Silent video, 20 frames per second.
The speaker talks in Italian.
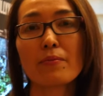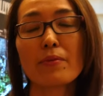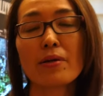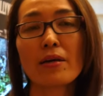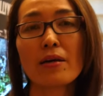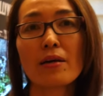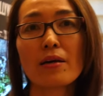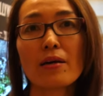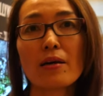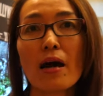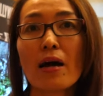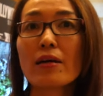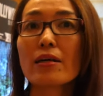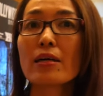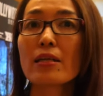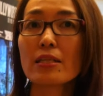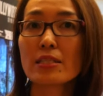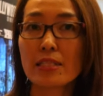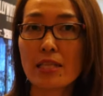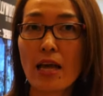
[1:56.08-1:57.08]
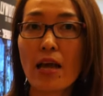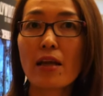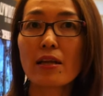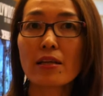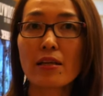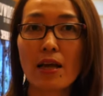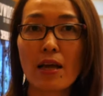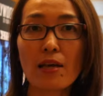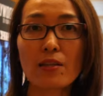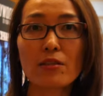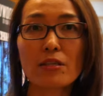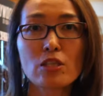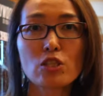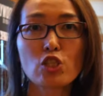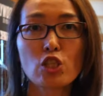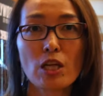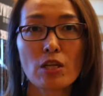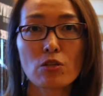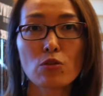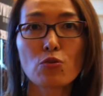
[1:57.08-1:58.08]
anche la serie
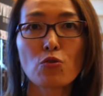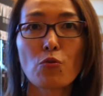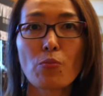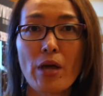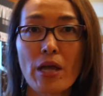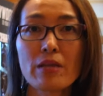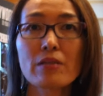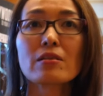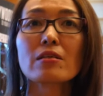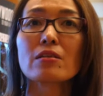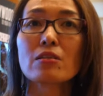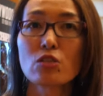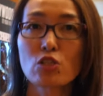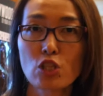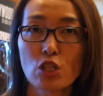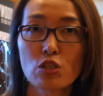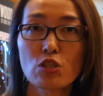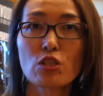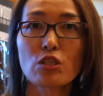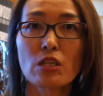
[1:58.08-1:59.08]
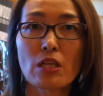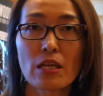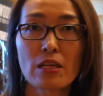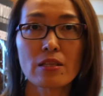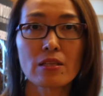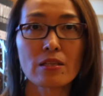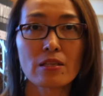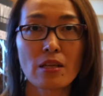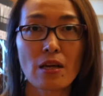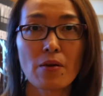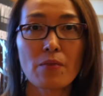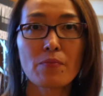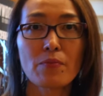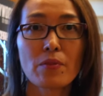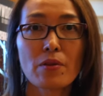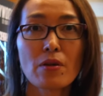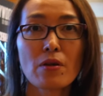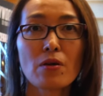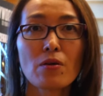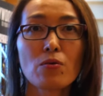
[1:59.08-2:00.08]
320-330.
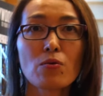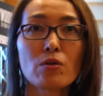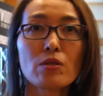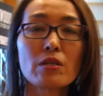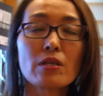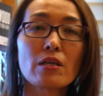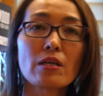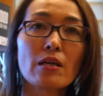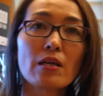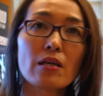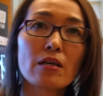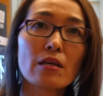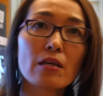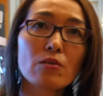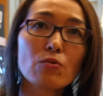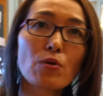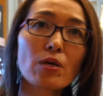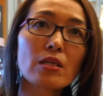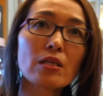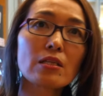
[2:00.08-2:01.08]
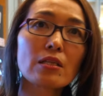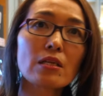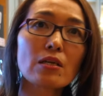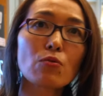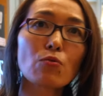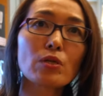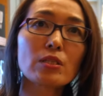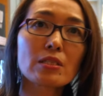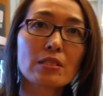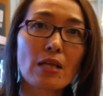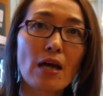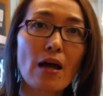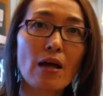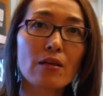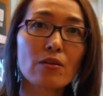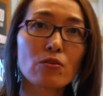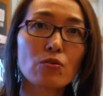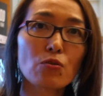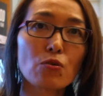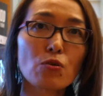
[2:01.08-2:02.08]
Quindi eh, quelli di
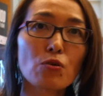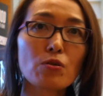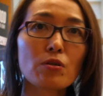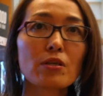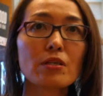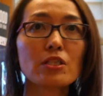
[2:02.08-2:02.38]
quest'anno